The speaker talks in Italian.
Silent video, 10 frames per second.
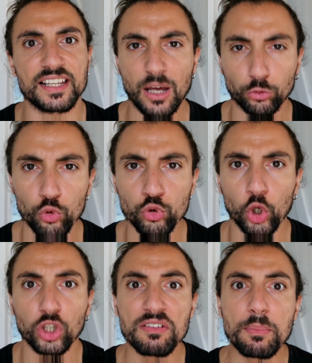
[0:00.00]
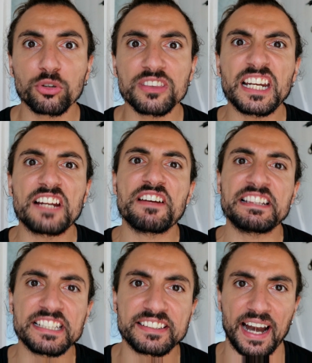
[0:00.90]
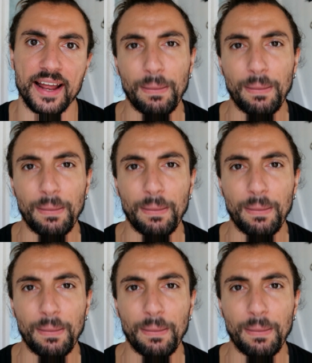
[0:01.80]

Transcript: L'autunno lo devi portare il 23.